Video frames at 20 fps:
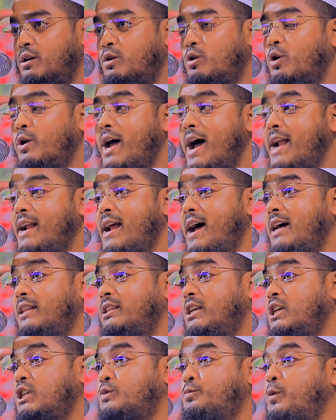কোরআন
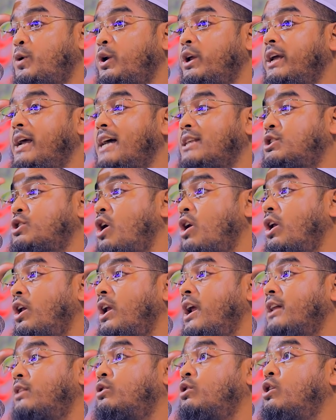হাদিস পড়িয়া
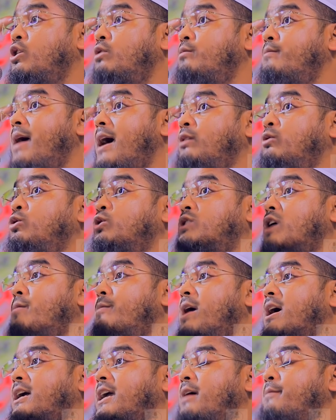চললে তো মানুষ
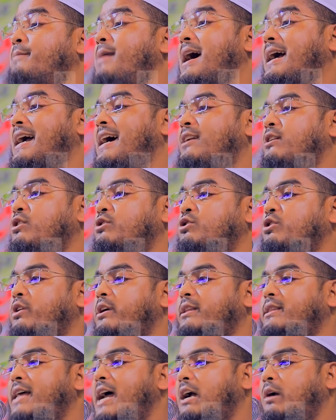আমাকে বাঁকা
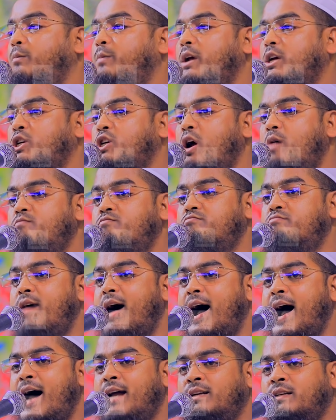নজরে দেখবে
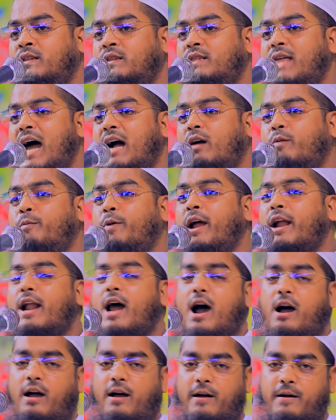সম্মান থাকবে
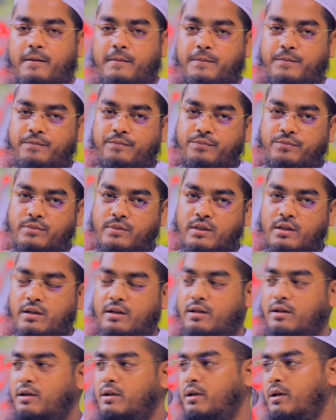না
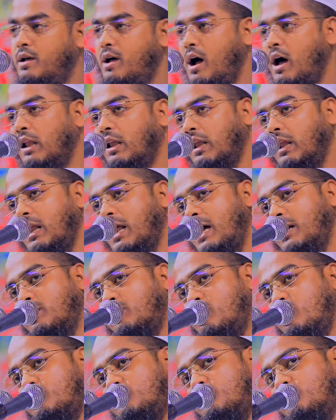আল্লাহর
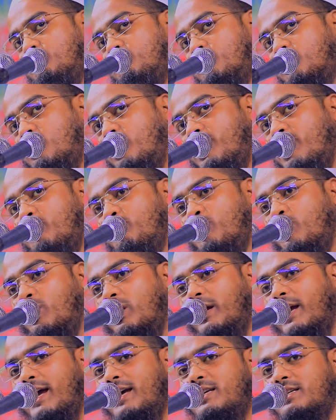কসম করে
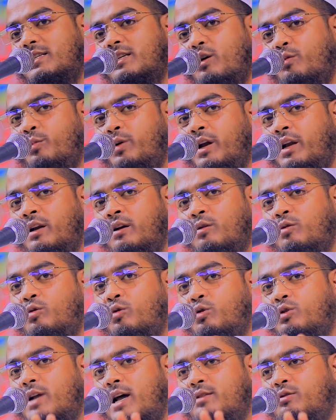বলি এই জমিন
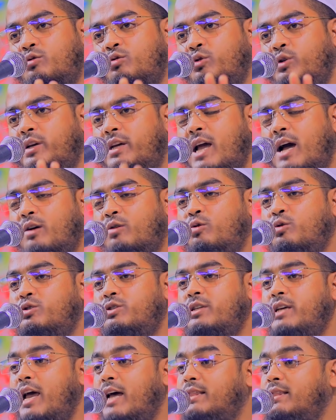গোটা দুনিয়া
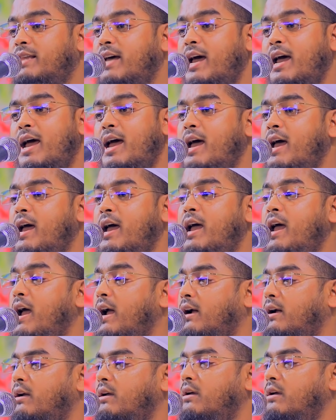খুঁজিয়া দেখ